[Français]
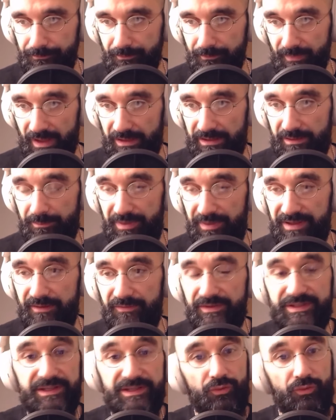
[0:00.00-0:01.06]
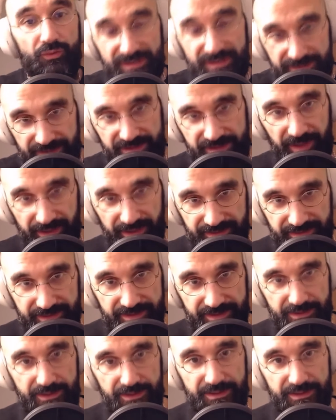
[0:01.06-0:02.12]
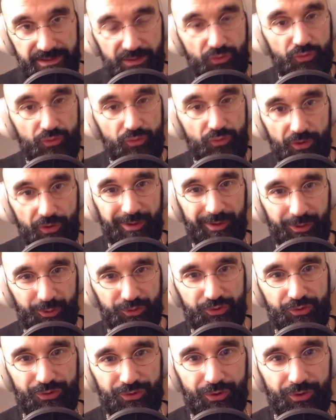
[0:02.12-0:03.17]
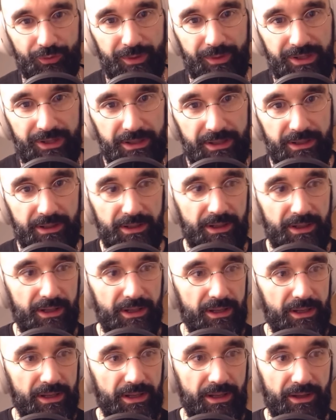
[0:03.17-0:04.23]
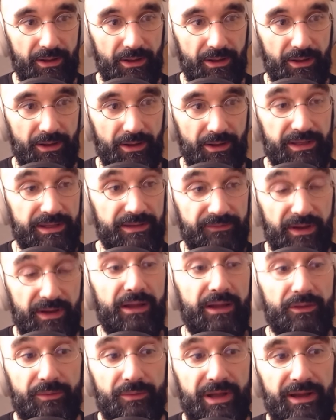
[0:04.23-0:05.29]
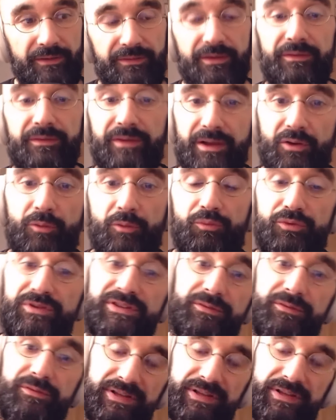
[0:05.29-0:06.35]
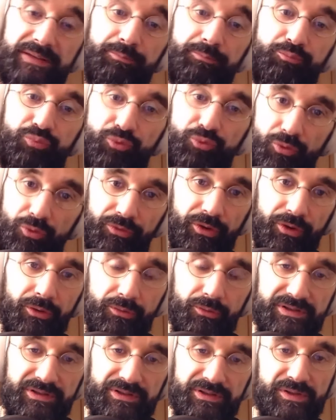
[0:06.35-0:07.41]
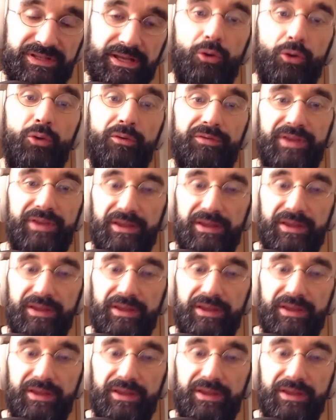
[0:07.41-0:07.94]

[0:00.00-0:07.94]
qu'ils bénéficient de toute cette expertise qui s'accumule dans les coachs aujourd'hui euh, et qui va à la fin faire qu'en plus ils vont rester plus longtemps. c'est aussi un levier de